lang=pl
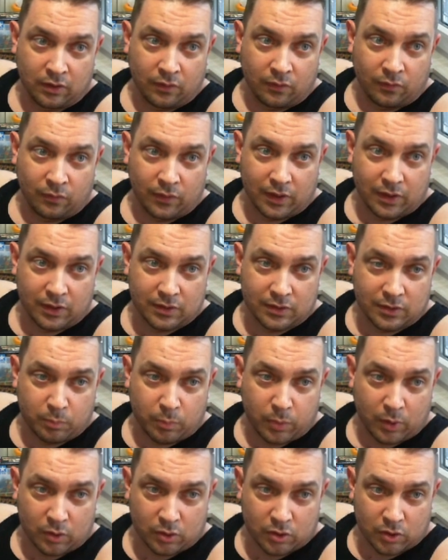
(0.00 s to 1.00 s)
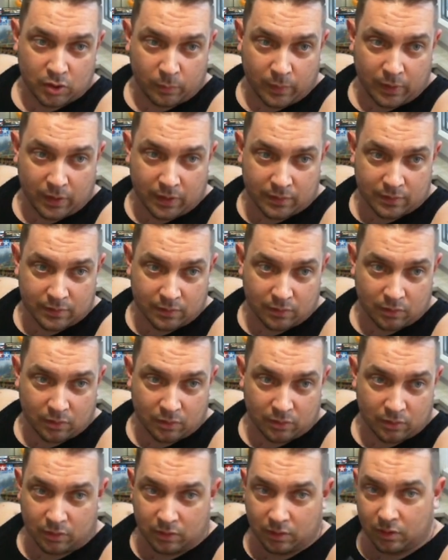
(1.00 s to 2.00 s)
Więc proszę
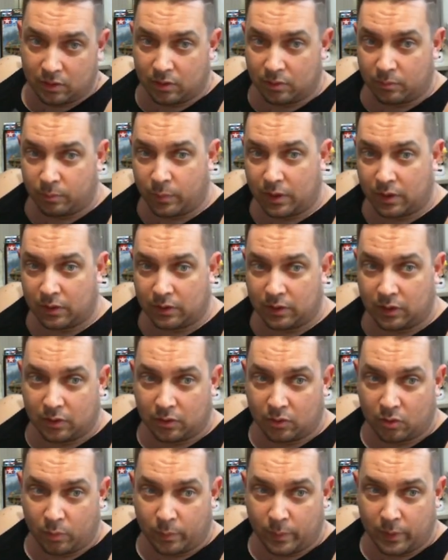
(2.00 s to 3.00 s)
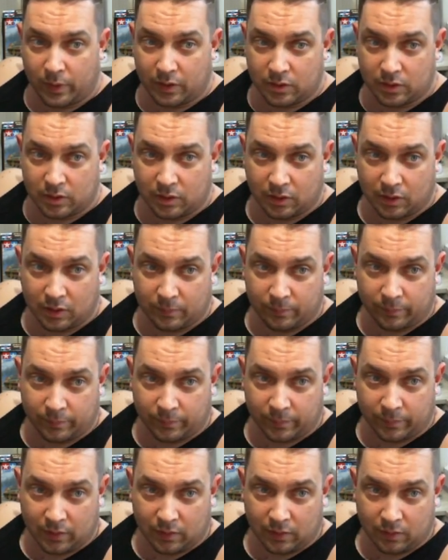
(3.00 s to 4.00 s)
bardzo, e, panie Robercie,
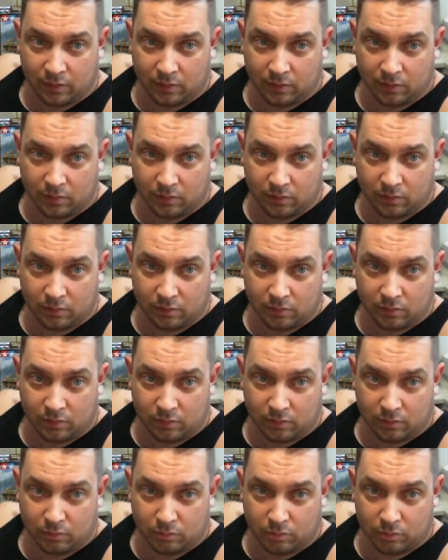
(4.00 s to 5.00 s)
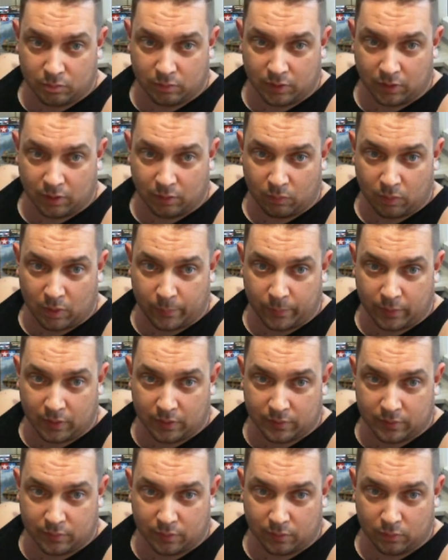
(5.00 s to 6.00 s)
e, już tutaj
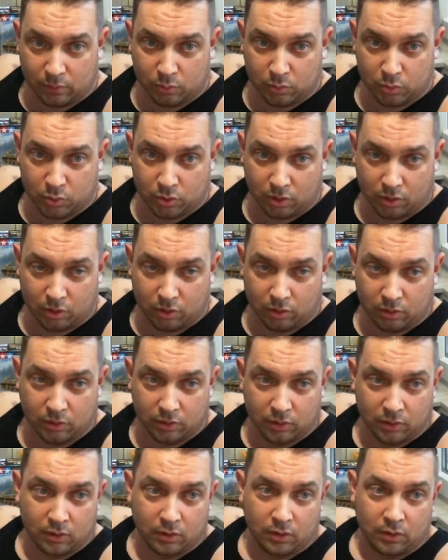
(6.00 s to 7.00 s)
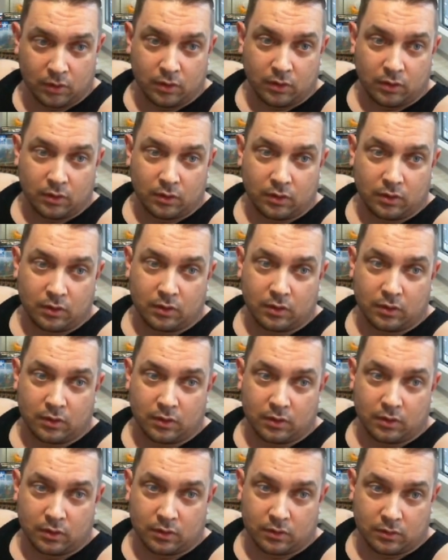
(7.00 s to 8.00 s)
łapka, serduszko.
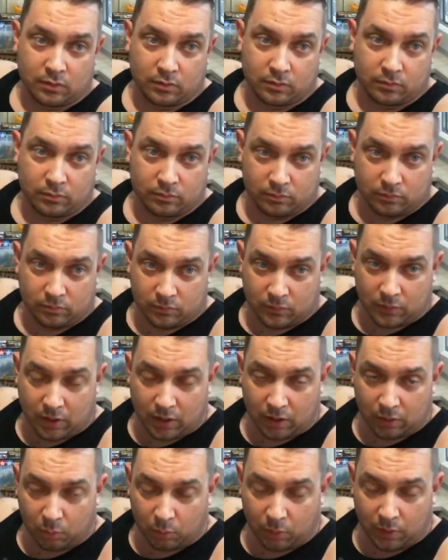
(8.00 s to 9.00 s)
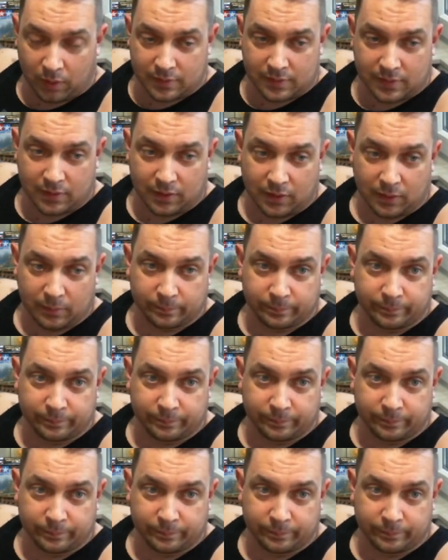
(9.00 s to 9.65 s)
E, gratulacje,